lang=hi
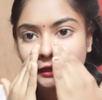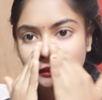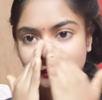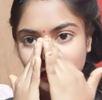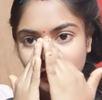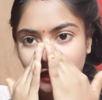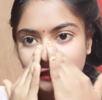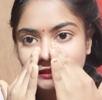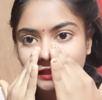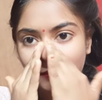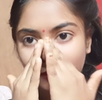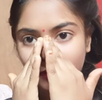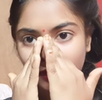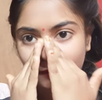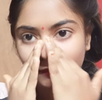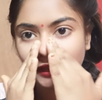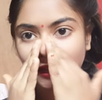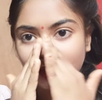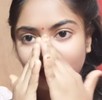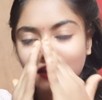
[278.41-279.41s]
है जहाँ से
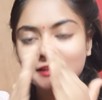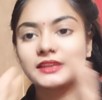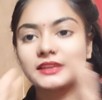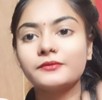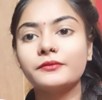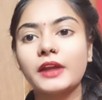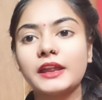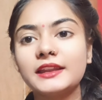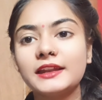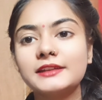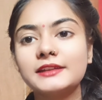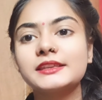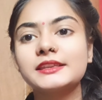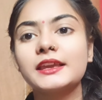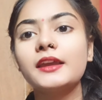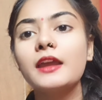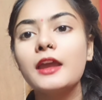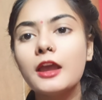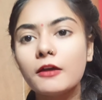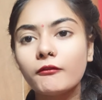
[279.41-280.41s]
आपका ब्लैक हेड्स एंड वाइट
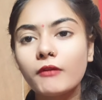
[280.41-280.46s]
हेड्स है